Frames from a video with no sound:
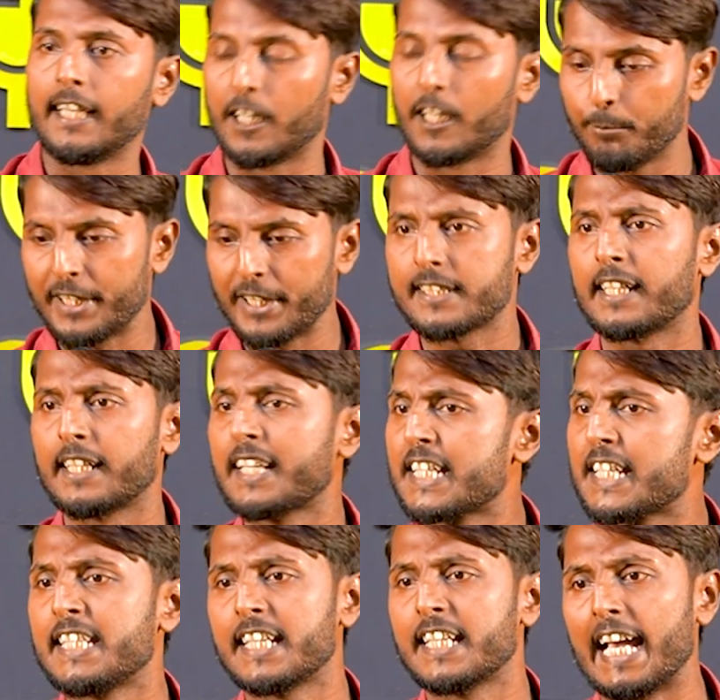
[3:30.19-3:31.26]
हम बिस्तर
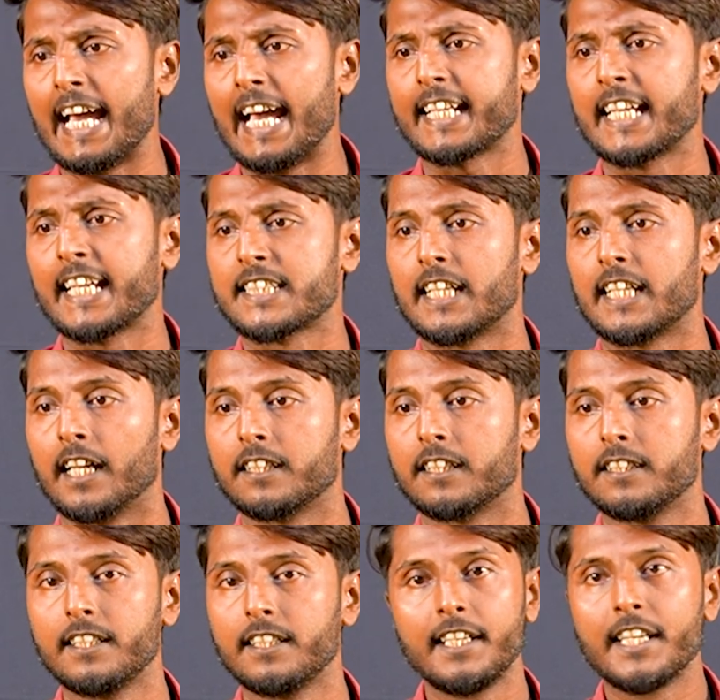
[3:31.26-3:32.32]
किसी गैर के साथ